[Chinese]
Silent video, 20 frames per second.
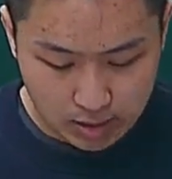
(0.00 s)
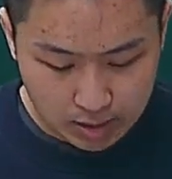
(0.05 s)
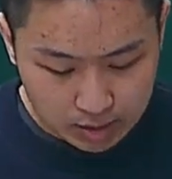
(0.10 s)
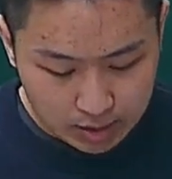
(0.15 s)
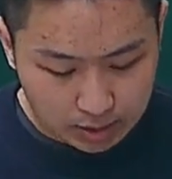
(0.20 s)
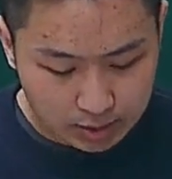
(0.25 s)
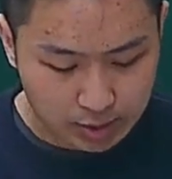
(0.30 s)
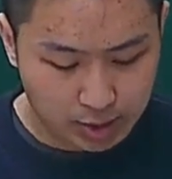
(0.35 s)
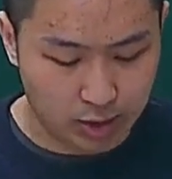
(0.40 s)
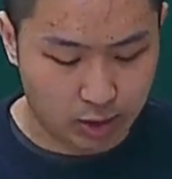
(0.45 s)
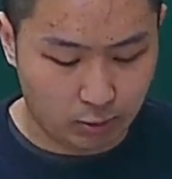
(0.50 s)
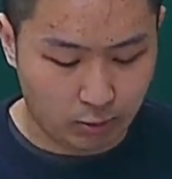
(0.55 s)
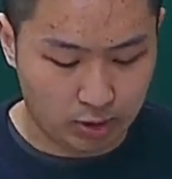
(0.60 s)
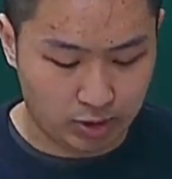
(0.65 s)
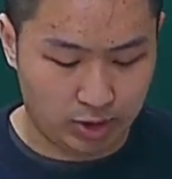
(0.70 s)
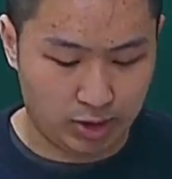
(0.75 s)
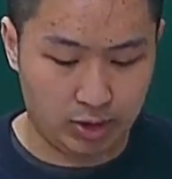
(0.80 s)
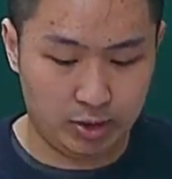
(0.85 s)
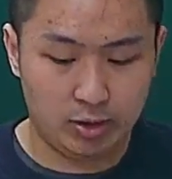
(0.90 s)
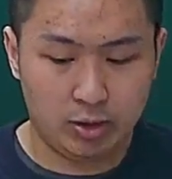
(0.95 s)
那第二个问
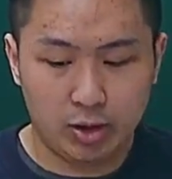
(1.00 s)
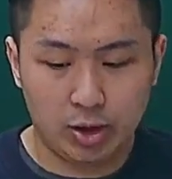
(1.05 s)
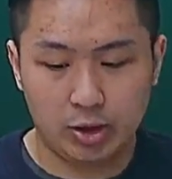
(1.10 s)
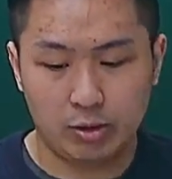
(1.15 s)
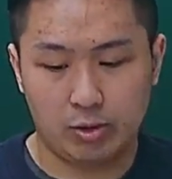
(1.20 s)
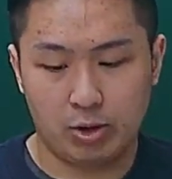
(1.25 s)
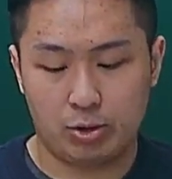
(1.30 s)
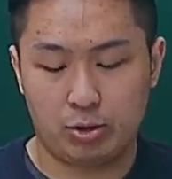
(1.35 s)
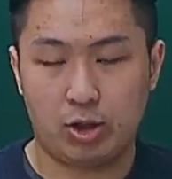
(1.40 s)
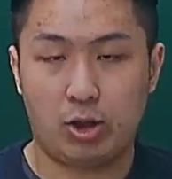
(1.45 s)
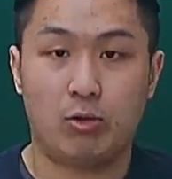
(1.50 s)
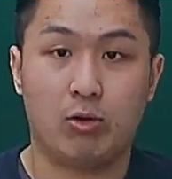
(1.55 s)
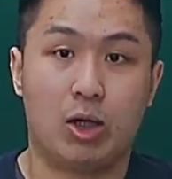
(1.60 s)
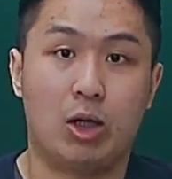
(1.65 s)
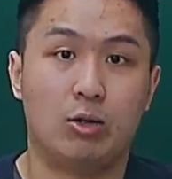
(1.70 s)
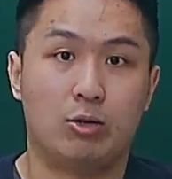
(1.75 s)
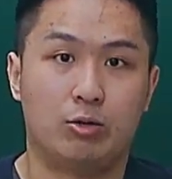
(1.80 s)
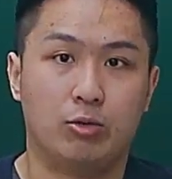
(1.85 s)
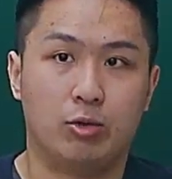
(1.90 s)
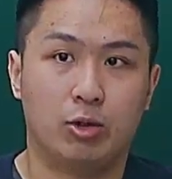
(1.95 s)
题，因为就像我刚
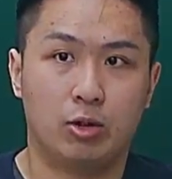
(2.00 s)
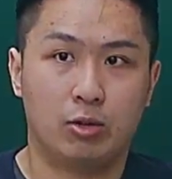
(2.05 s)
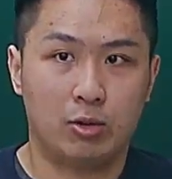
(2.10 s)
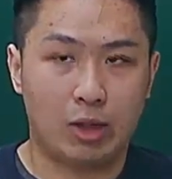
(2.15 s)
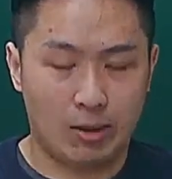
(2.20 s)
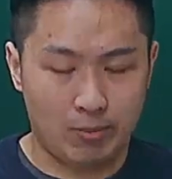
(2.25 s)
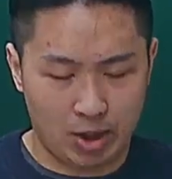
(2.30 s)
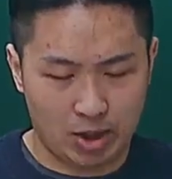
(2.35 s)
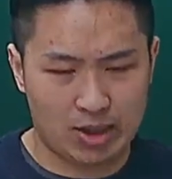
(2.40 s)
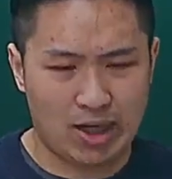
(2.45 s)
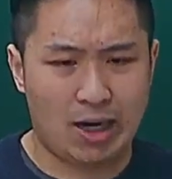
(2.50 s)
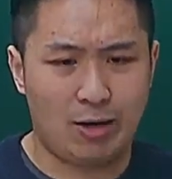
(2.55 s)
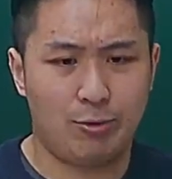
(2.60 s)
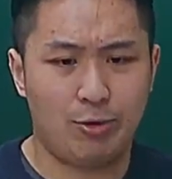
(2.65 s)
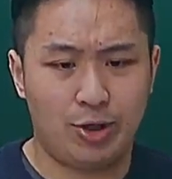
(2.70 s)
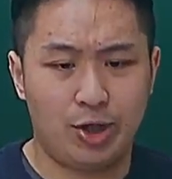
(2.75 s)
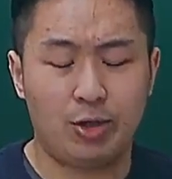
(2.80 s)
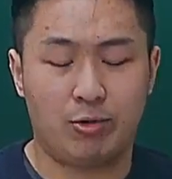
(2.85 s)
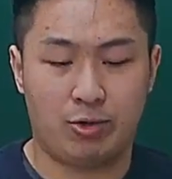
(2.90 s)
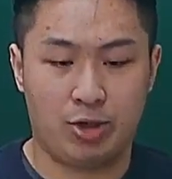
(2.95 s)
刚说的，他们要查阅
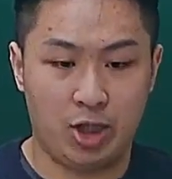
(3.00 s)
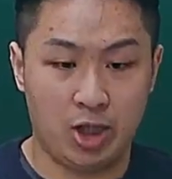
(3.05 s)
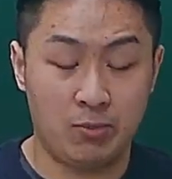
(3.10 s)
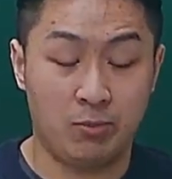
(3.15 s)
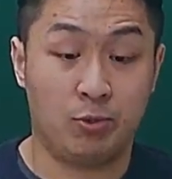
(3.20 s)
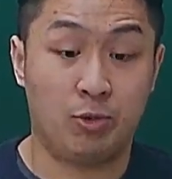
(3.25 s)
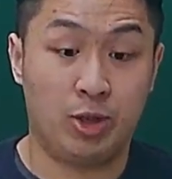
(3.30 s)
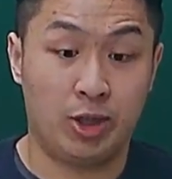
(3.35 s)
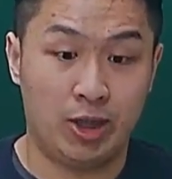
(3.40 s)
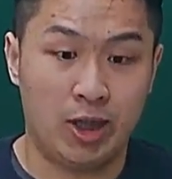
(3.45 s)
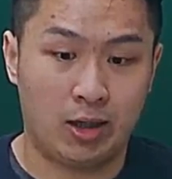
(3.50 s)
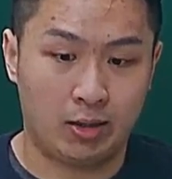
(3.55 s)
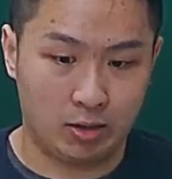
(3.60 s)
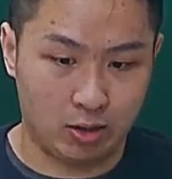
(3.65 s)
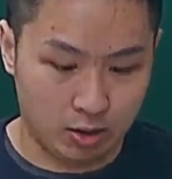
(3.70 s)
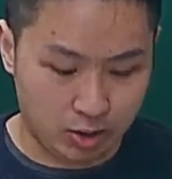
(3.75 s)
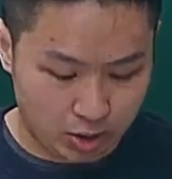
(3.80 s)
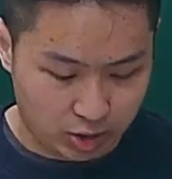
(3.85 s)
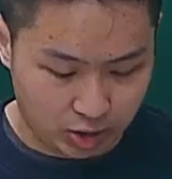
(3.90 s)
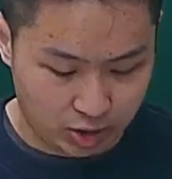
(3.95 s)
的内容是一模一样
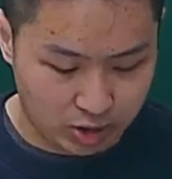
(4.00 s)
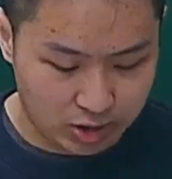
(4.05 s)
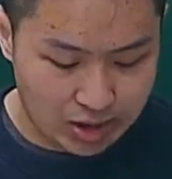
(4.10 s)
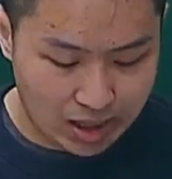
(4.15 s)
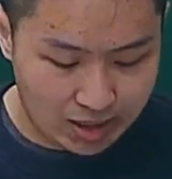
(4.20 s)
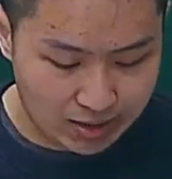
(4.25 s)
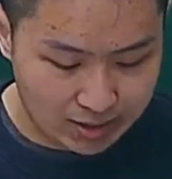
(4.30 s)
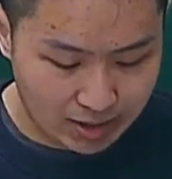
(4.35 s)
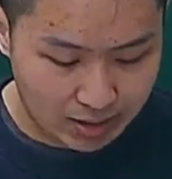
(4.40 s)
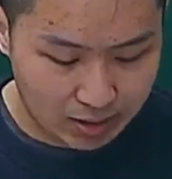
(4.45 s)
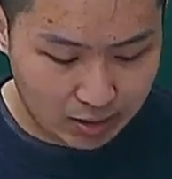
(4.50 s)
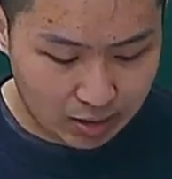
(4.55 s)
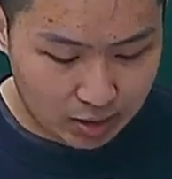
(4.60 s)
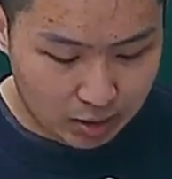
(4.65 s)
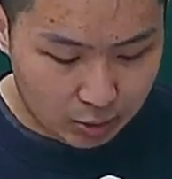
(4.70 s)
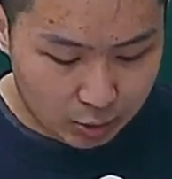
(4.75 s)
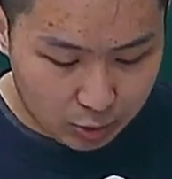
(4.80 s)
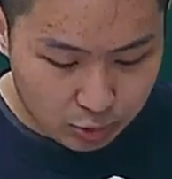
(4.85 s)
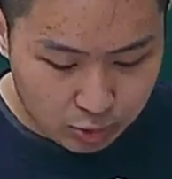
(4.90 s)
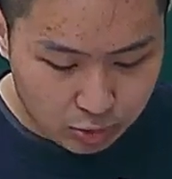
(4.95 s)
的，只是差在
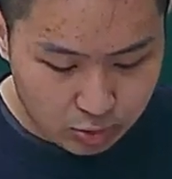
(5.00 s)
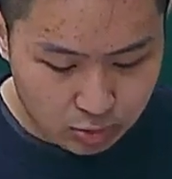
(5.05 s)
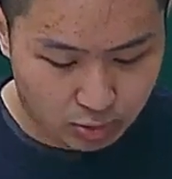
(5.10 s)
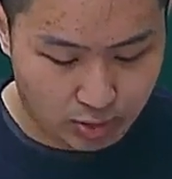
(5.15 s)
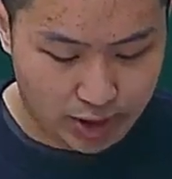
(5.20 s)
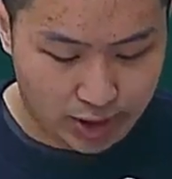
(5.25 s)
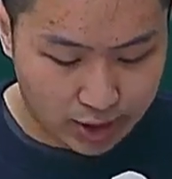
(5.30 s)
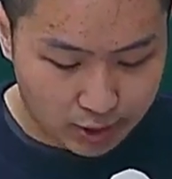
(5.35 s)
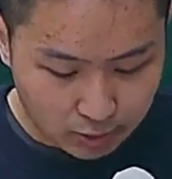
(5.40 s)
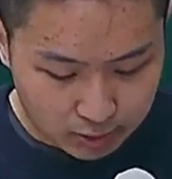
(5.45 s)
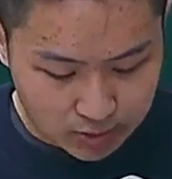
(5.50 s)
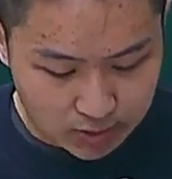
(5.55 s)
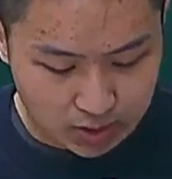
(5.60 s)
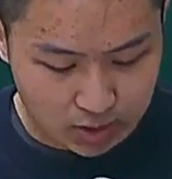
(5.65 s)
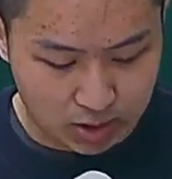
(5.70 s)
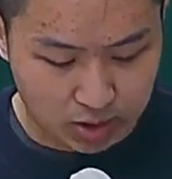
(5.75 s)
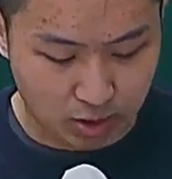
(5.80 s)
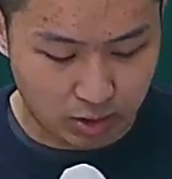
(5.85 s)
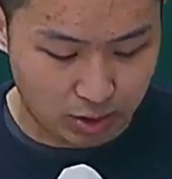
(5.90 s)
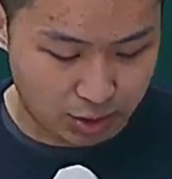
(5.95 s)
如果 A 公司
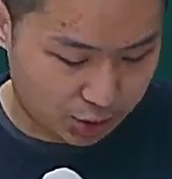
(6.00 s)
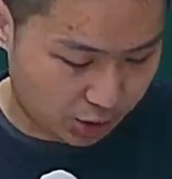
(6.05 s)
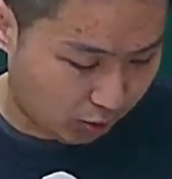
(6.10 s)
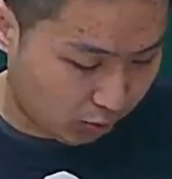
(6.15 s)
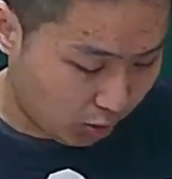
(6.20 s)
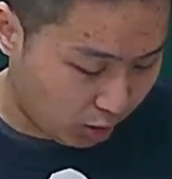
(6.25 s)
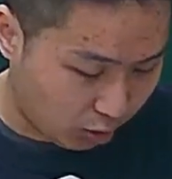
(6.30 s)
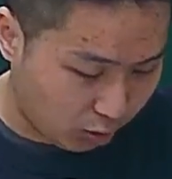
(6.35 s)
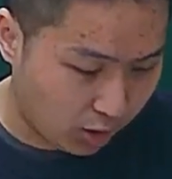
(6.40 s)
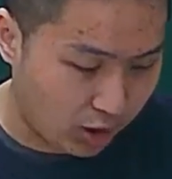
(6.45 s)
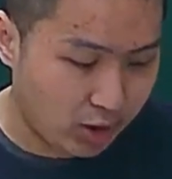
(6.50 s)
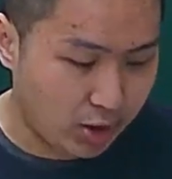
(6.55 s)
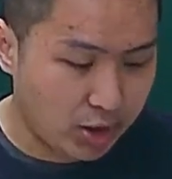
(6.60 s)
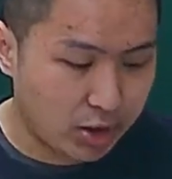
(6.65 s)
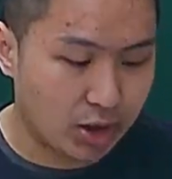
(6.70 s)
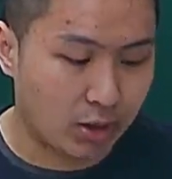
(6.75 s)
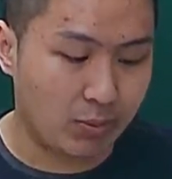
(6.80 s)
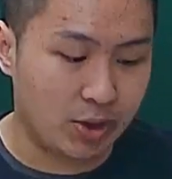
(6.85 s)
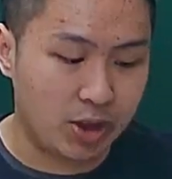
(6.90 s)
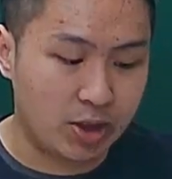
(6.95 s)
设了审委会，
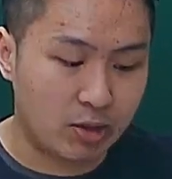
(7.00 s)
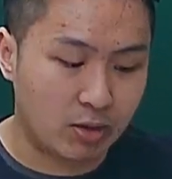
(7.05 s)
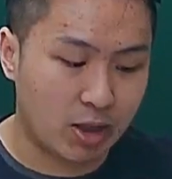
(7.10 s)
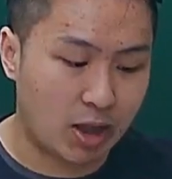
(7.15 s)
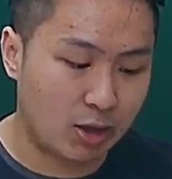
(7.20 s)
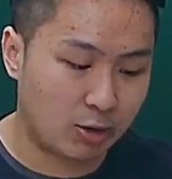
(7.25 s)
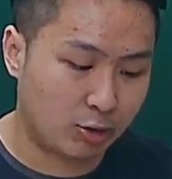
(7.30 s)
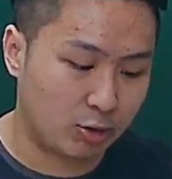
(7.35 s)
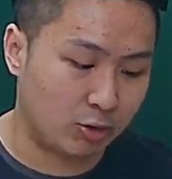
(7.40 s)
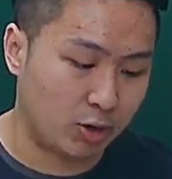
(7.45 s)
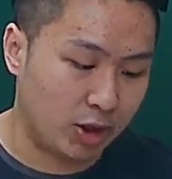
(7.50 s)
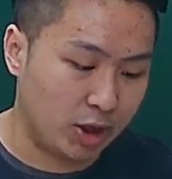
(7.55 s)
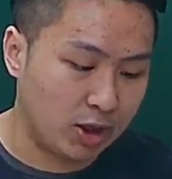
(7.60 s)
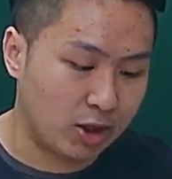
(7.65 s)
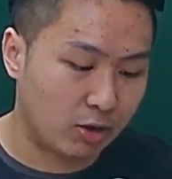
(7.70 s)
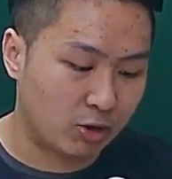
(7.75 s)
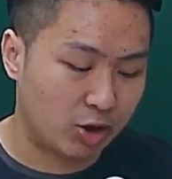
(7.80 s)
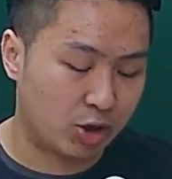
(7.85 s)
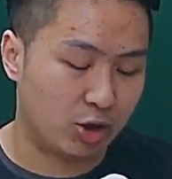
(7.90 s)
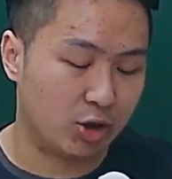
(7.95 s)
那么依照刚刚说的，依
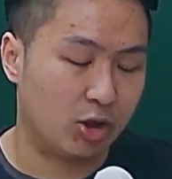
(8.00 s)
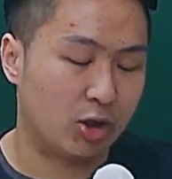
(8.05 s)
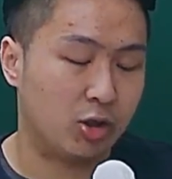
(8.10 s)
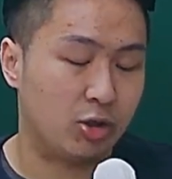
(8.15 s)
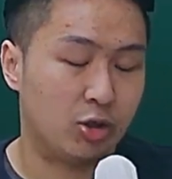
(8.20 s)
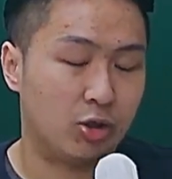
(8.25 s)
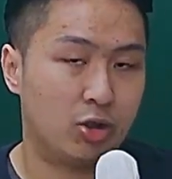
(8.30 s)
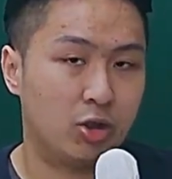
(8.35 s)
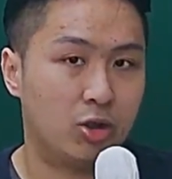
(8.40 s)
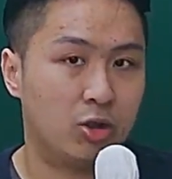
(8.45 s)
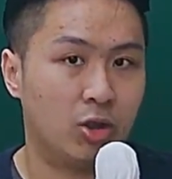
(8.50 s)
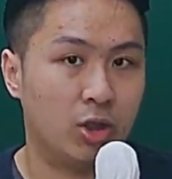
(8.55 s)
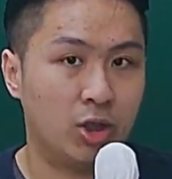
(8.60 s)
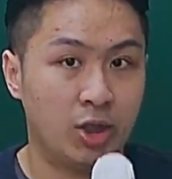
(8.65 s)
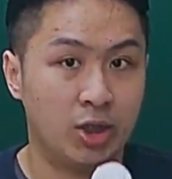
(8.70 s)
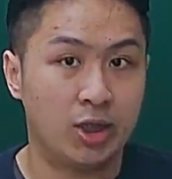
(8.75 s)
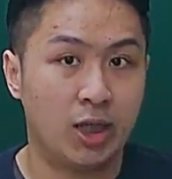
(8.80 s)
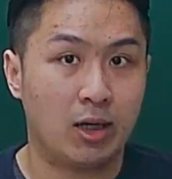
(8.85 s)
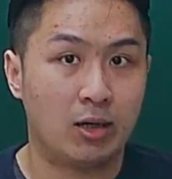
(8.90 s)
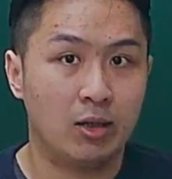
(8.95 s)
照14之4的
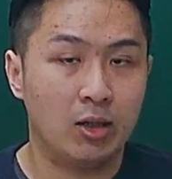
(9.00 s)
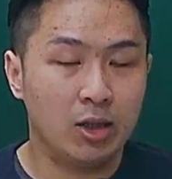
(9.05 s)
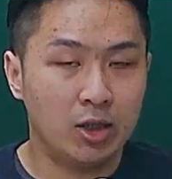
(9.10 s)
一项，